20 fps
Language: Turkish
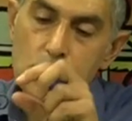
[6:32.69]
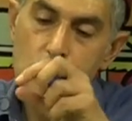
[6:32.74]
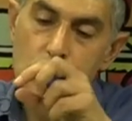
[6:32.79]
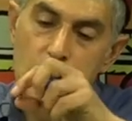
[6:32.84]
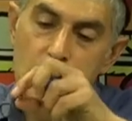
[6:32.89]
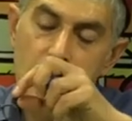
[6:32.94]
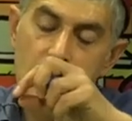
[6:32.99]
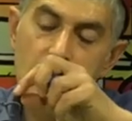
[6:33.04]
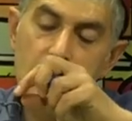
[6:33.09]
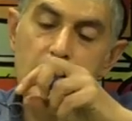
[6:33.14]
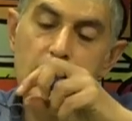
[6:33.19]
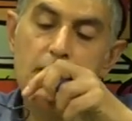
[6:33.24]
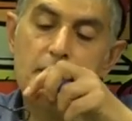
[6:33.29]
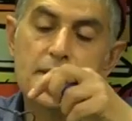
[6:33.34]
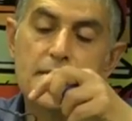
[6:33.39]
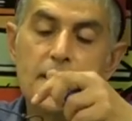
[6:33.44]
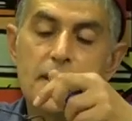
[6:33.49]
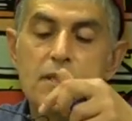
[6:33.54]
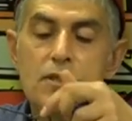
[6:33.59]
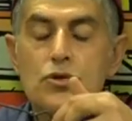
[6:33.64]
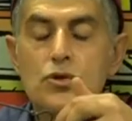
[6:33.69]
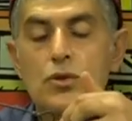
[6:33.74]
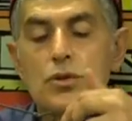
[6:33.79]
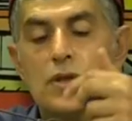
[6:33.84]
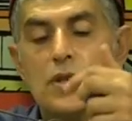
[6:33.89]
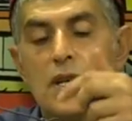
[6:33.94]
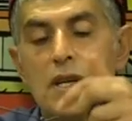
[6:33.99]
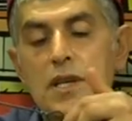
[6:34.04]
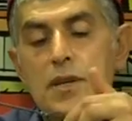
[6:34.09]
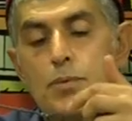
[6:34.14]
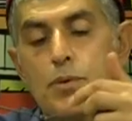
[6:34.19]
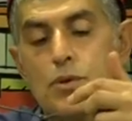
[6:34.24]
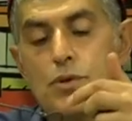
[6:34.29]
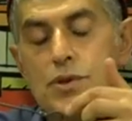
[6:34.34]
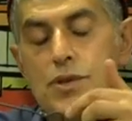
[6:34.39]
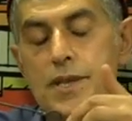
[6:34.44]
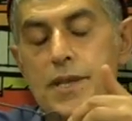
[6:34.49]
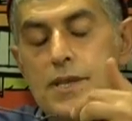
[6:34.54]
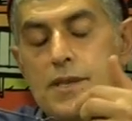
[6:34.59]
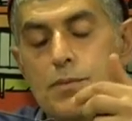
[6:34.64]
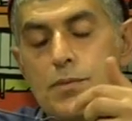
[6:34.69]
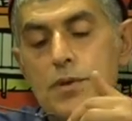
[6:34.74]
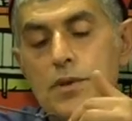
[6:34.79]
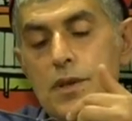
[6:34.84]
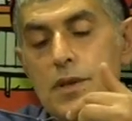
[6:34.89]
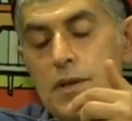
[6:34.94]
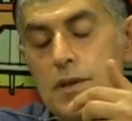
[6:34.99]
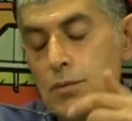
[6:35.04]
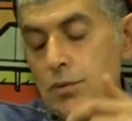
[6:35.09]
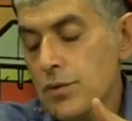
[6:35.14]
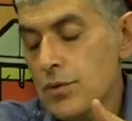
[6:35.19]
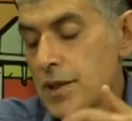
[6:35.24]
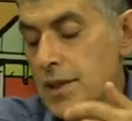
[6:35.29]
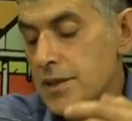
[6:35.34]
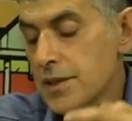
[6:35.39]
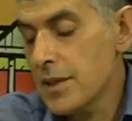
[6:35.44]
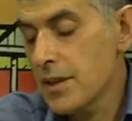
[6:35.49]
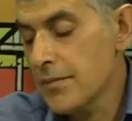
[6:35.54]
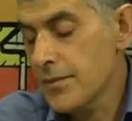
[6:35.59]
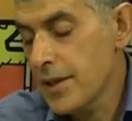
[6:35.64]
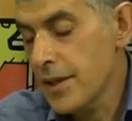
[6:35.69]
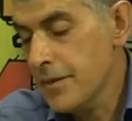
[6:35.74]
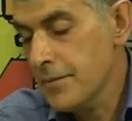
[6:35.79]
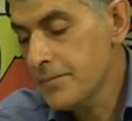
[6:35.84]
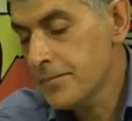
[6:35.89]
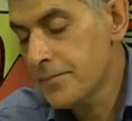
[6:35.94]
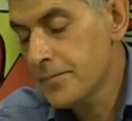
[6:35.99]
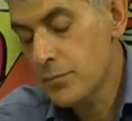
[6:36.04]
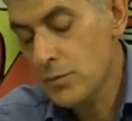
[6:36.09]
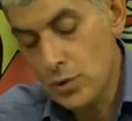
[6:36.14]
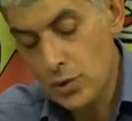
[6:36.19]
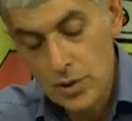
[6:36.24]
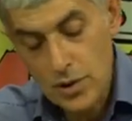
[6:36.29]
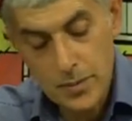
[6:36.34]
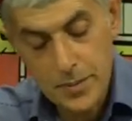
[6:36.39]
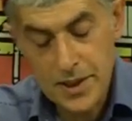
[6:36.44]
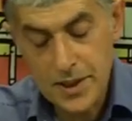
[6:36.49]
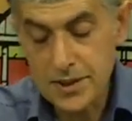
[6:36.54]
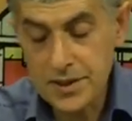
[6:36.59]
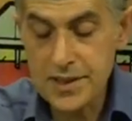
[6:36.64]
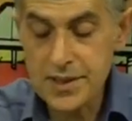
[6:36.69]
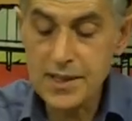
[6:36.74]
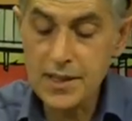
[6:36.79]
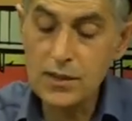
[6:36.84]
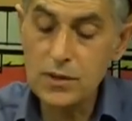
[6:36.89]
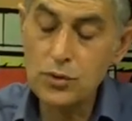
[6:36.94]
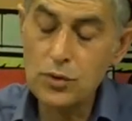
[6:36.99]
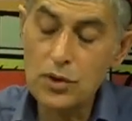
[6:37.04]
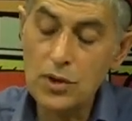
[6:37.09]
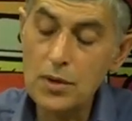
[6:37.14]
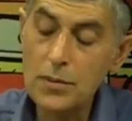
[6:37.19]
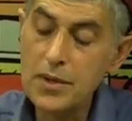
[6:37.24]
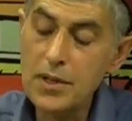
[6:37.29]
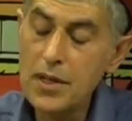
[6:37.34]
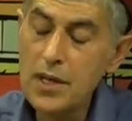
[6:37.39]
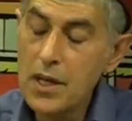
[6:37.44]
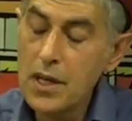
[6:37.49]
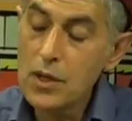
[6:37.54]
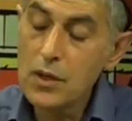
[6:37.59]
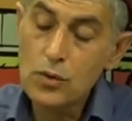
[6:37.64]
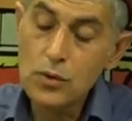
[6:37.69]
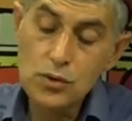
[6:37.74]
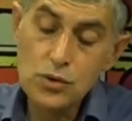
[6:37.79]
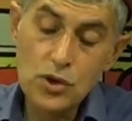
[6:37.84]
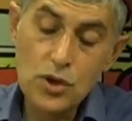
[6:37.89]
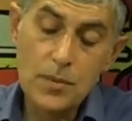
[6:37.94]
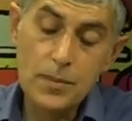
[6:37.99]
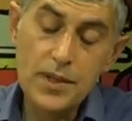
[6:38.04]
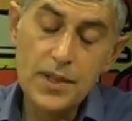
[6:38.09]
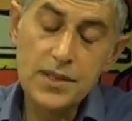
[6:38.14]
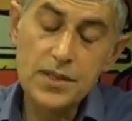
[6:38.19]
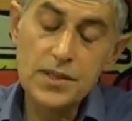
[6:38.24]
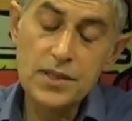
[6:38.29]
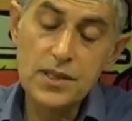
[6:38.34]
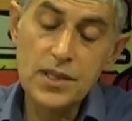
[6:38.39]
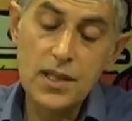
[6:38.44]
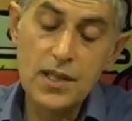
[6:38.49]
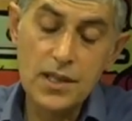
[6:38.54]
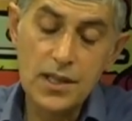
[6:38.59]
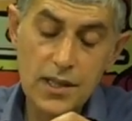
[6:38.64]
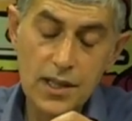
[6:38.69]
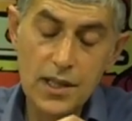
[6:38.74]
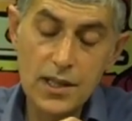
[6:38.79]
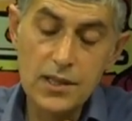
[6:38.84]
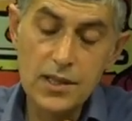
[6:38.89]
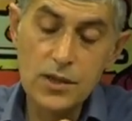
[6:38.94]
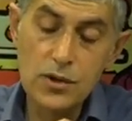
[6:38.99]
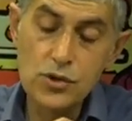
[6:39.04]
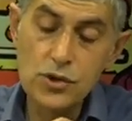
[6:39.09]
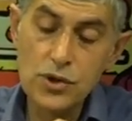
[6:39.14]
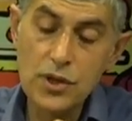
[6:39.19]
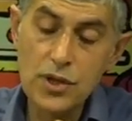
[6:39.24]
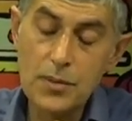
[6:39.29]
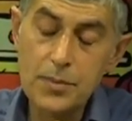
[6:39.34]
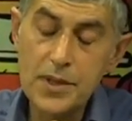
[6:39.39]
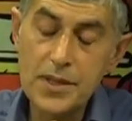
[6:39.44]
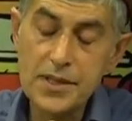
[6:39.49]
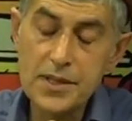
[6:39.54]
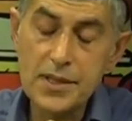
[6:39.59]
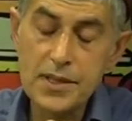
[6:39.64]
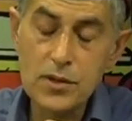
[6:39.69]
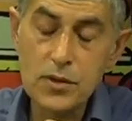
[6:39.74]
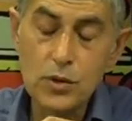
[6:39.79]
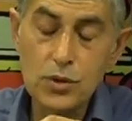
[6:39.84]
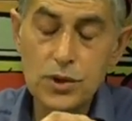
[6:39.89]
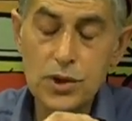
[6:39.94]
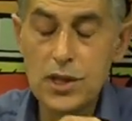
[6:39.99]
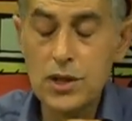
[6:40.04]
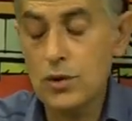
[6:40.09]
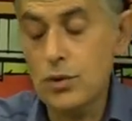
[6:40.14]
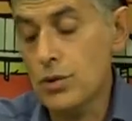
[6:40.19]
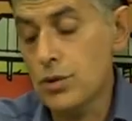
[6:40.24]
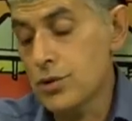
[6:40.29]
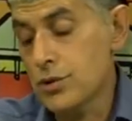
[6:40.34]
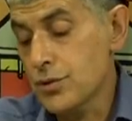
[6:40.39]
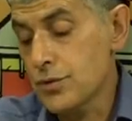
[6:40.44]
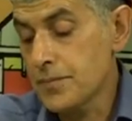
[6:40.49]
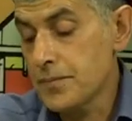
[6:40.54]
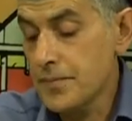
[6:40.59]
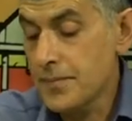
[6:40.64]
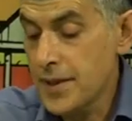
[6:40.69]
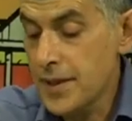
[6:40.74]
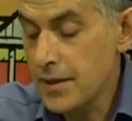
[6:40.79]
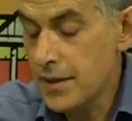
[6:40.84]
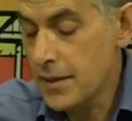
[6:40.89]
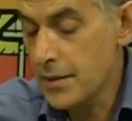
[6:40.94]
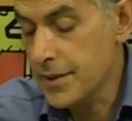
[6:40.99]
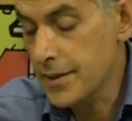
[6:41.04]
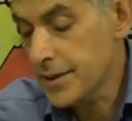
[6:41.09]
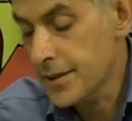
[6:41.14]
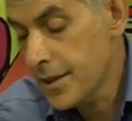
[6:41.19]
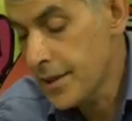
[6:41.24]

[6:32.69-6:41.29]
Neden derseniz çünkü daha ip öreceğiz e, bunun etrafına. Büyük aparatta sıkıntı yok ama küçük aparatı daha ne kadar küçük yaparsanız o kadar iyi olur. Evet.